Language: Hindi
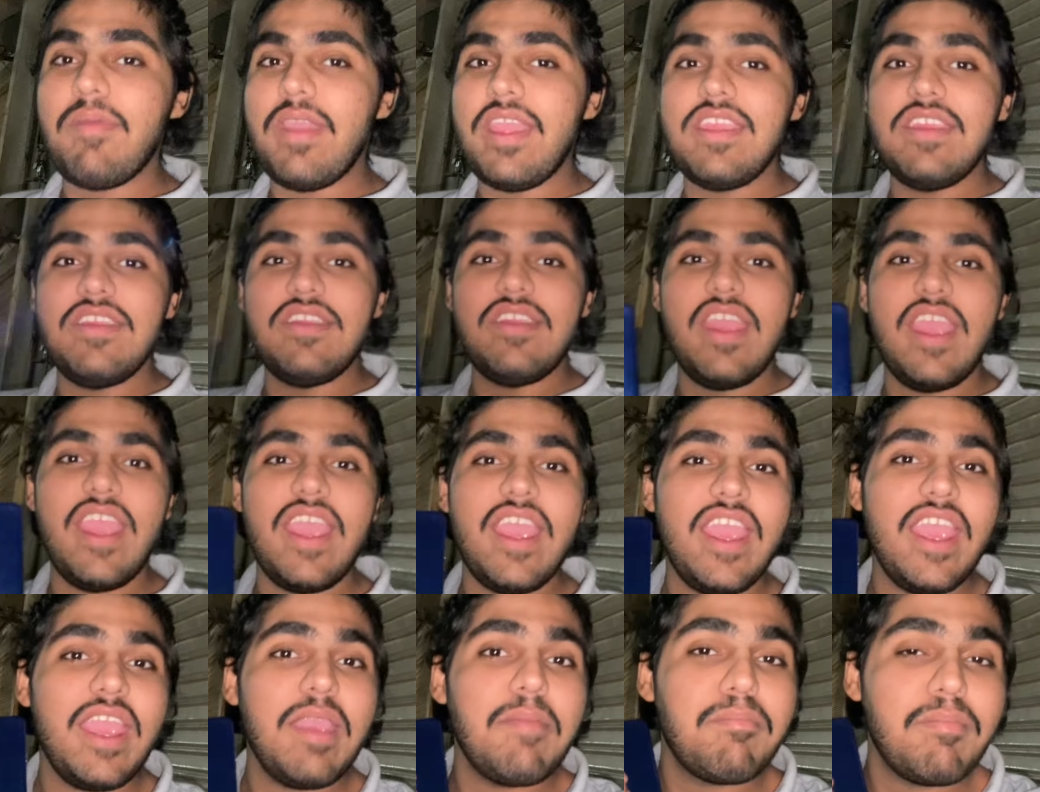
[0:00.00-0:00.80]
ये
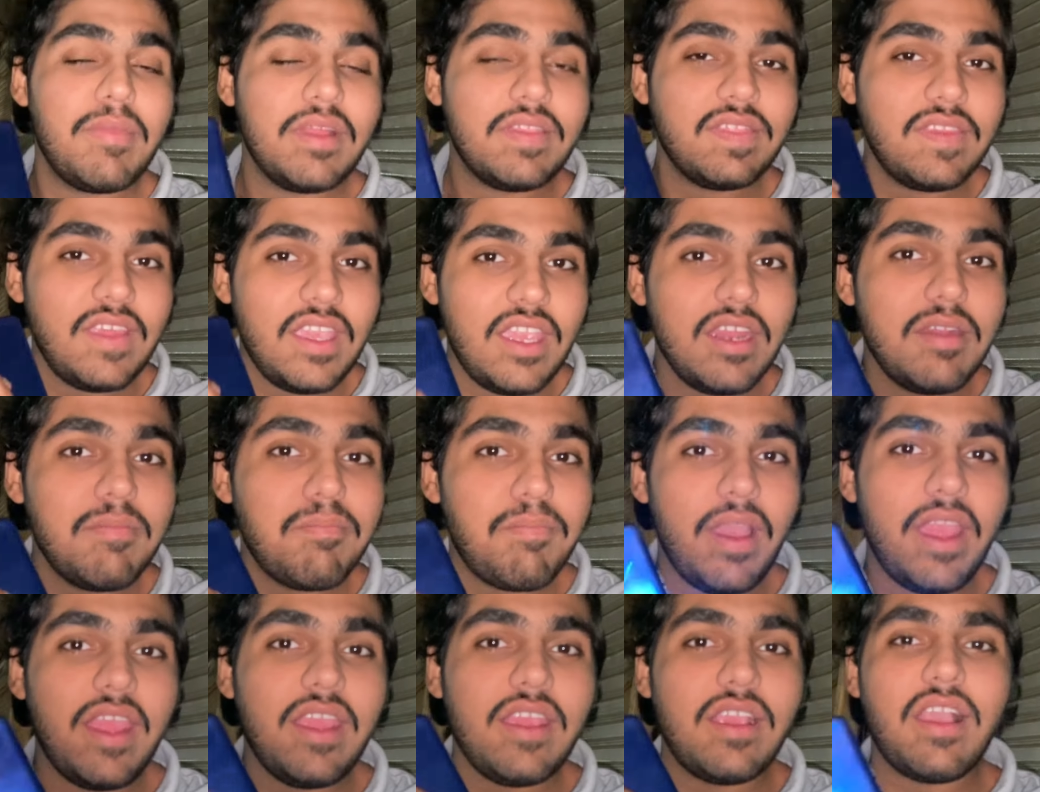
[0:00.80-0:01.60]
है मतीन
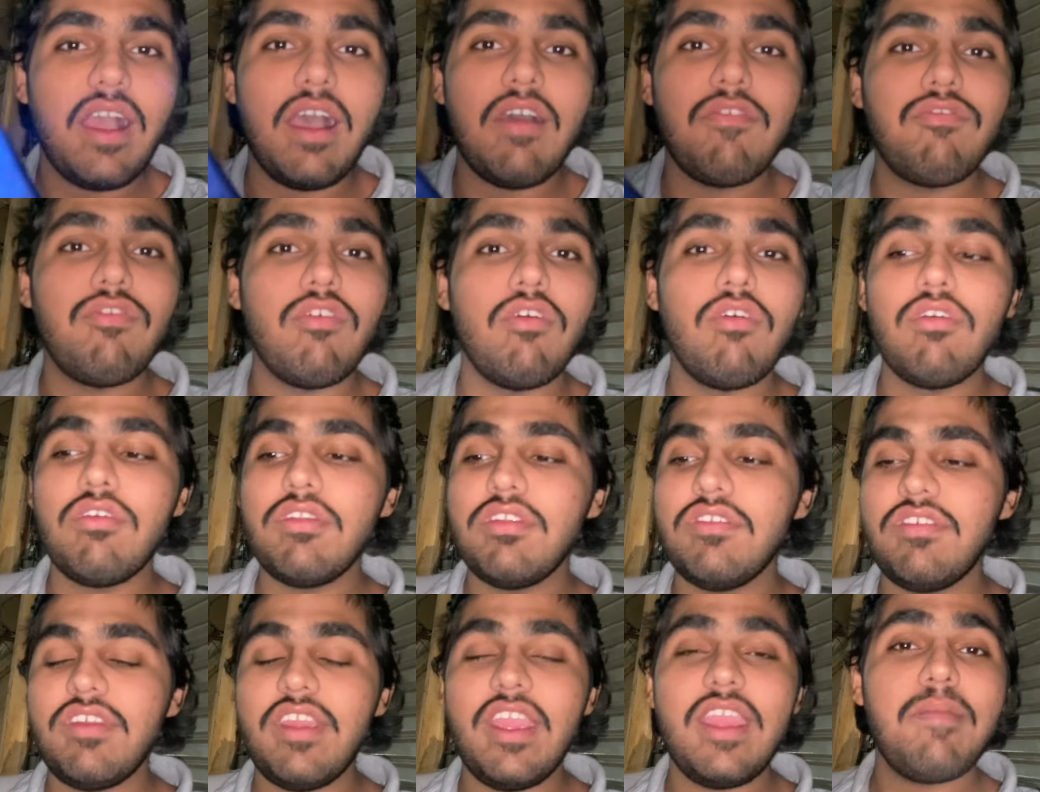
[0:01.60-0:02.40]
भाई का फोन
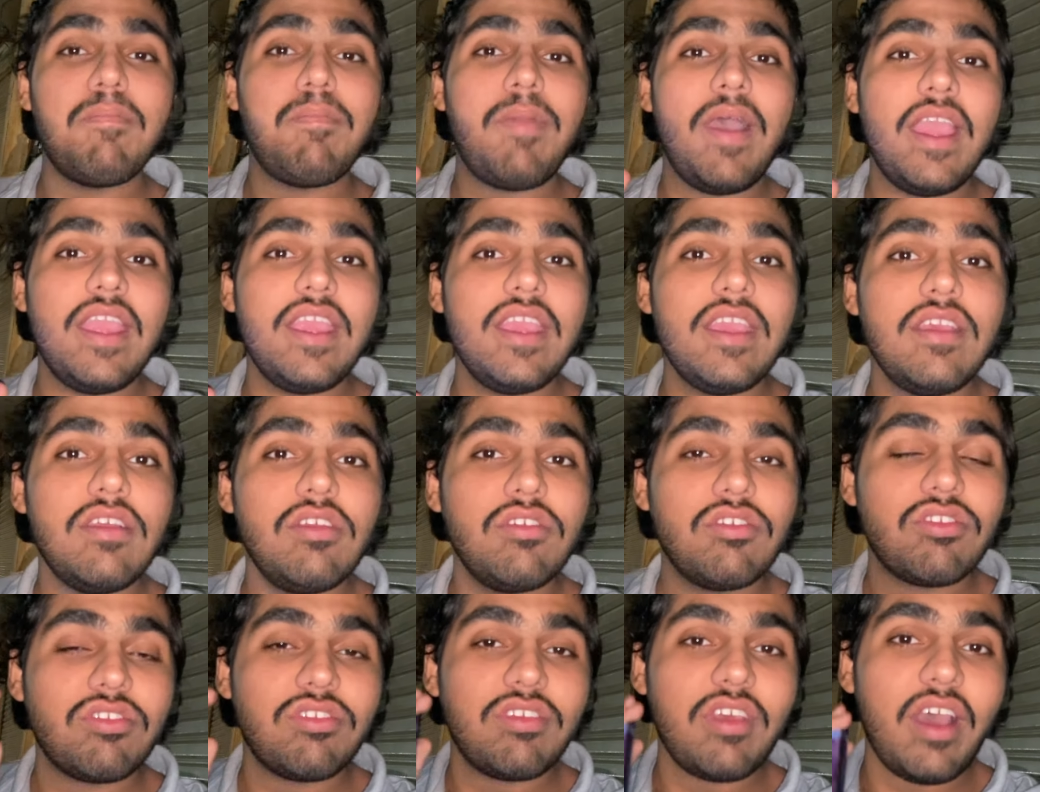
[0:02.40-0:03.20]
ये भाई
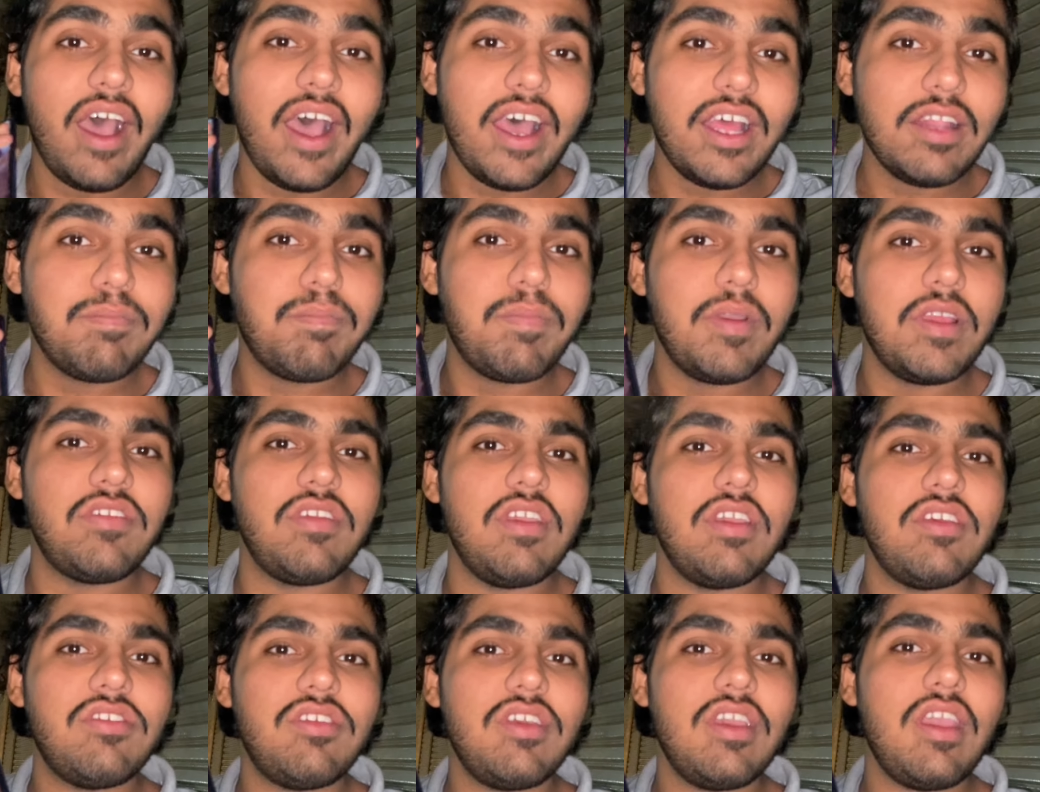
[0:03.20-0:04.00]
सात
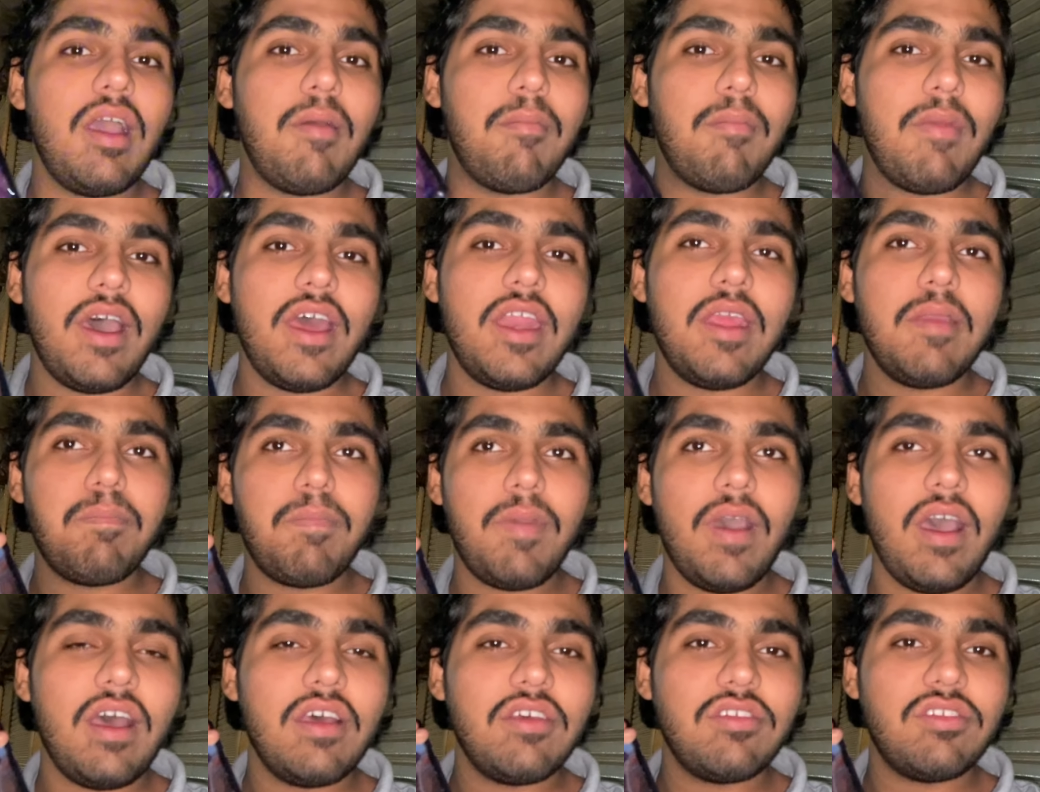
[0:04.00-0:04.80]
बजे से हमारे
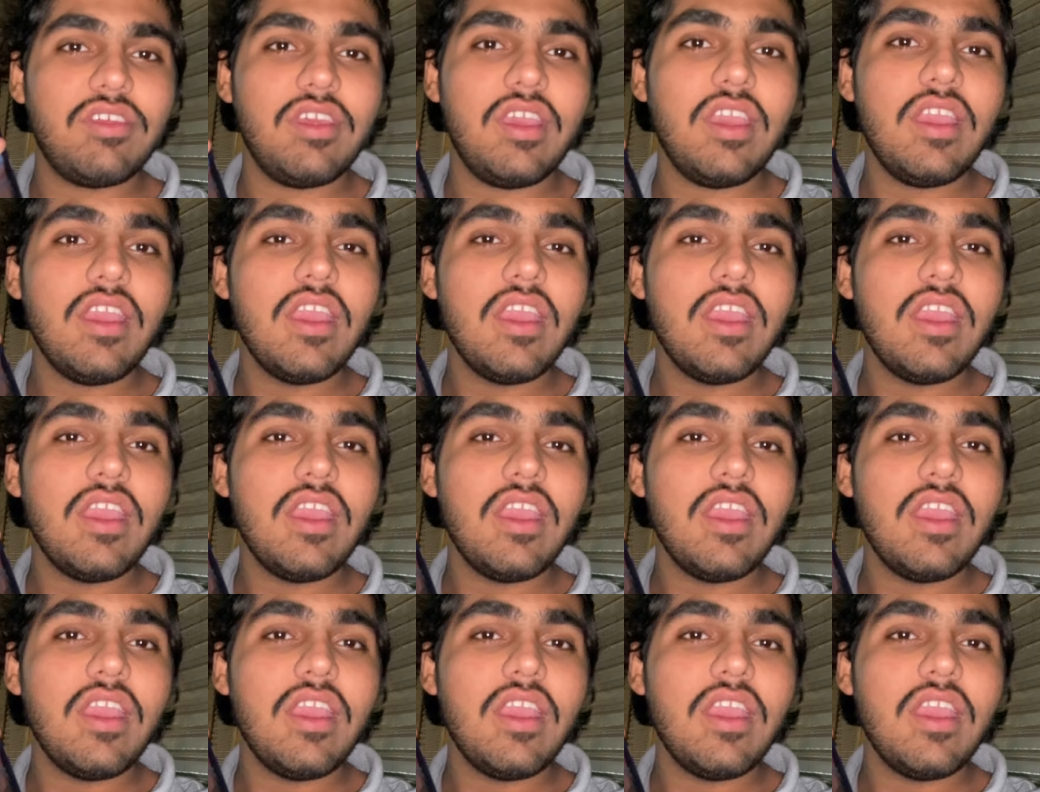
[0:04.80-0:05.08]
पास है